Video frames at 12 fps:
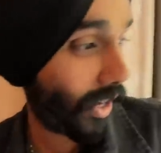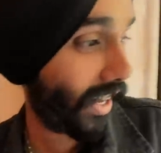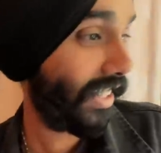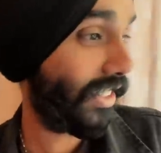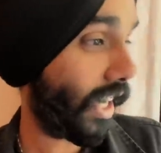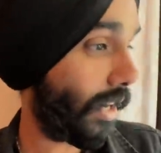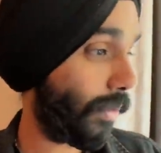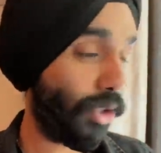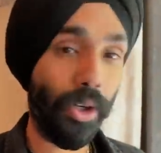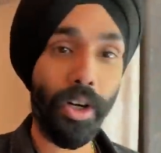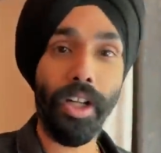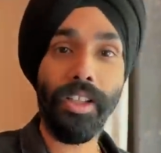कह रहा जान
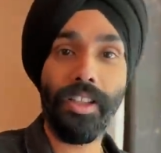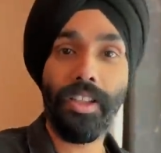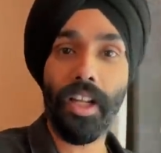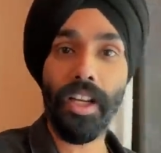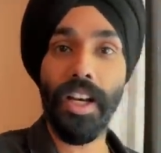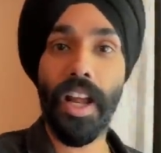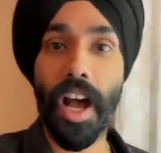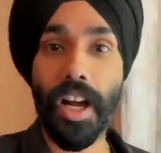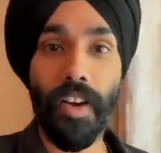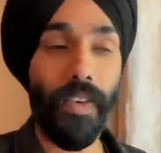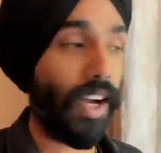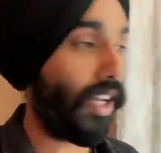खतरनाक
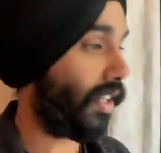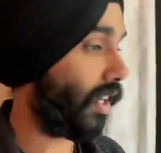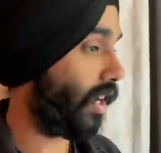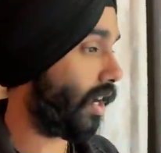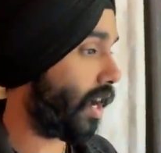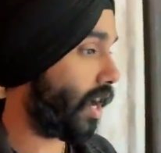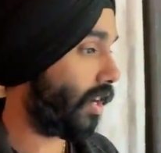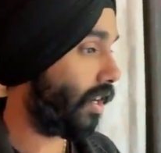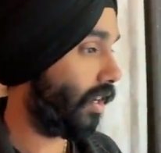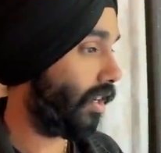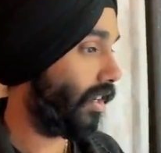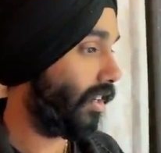आवाज है यार
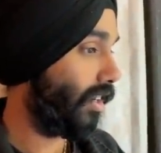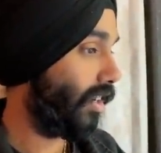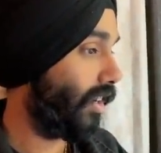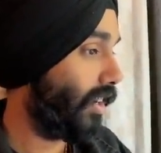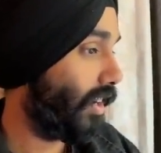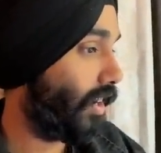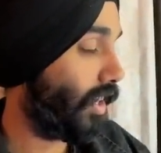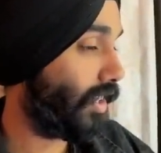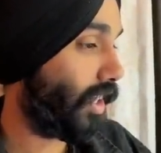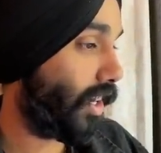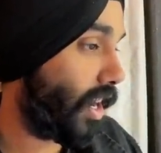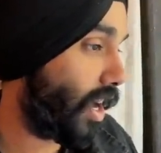
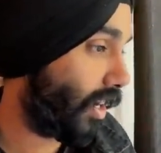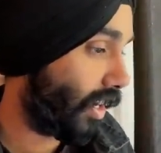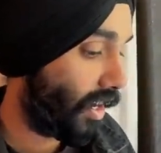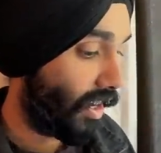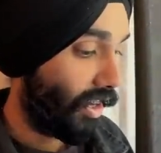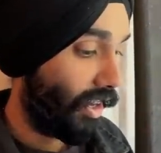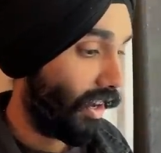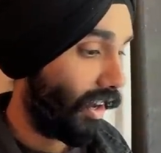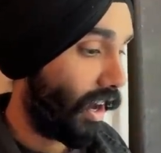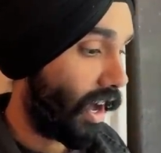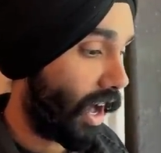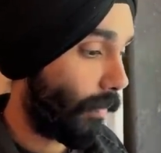खतरनाक
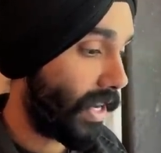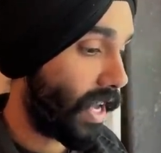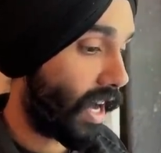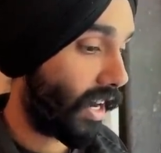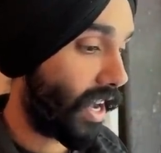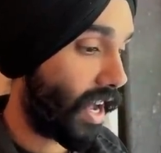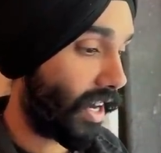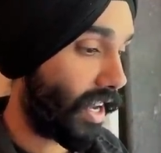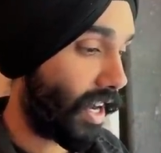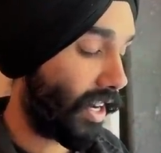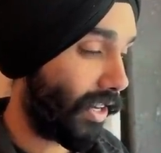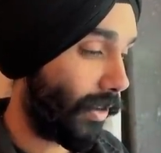हाँ भाई आ गए आ गए
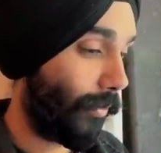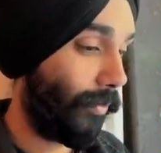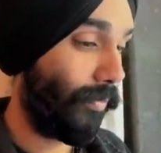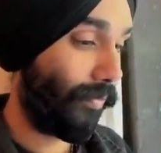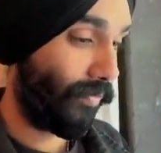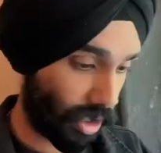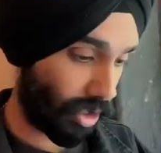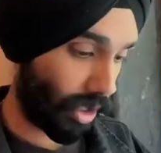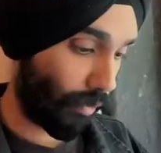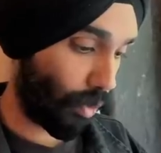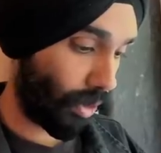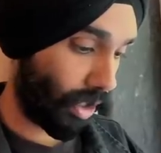आ गए किसका
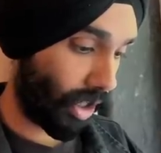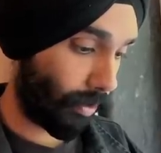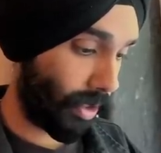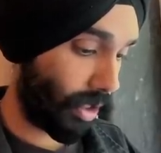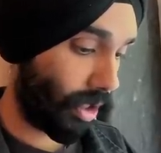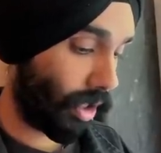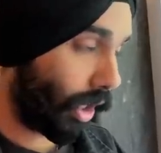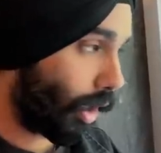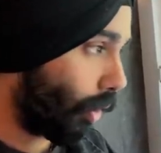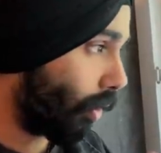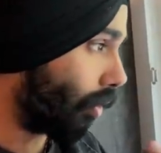फोन आ रहा है हेलो